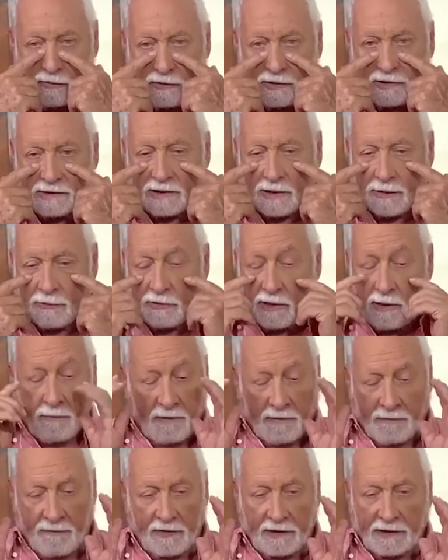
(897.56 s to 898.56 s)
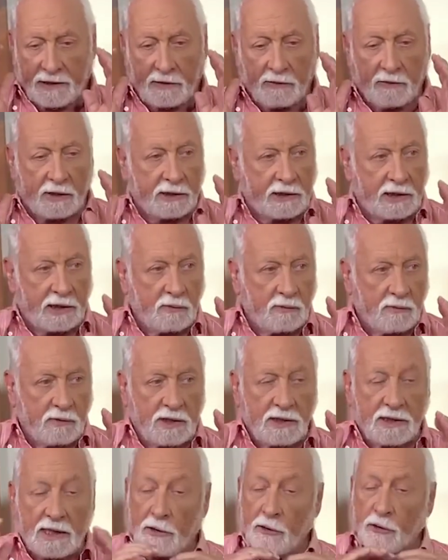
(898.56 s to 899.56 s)
de esta zona perfecta, no la tiene
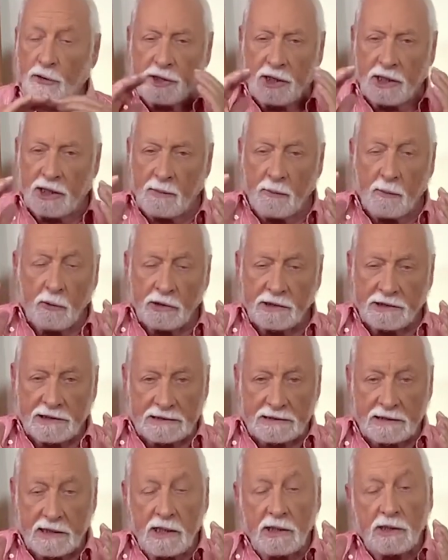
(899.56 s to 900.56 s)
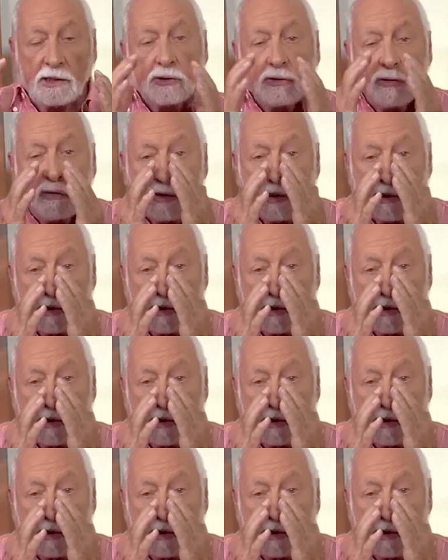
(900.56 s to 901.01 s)
hundida, no tiene bolsas, solo los que